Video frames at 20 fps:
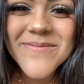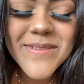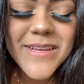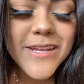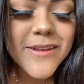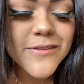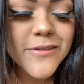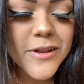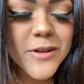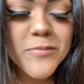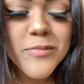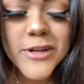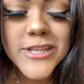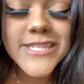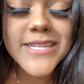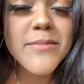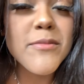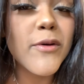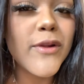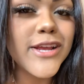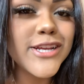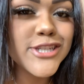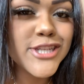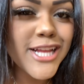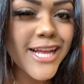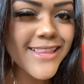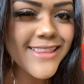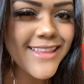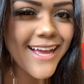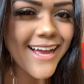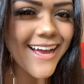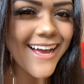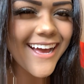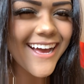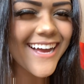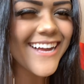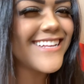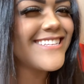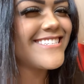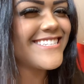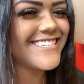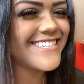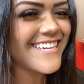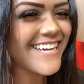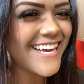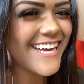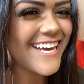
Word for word: de milho, então ele pode ser meu lanche da tarde.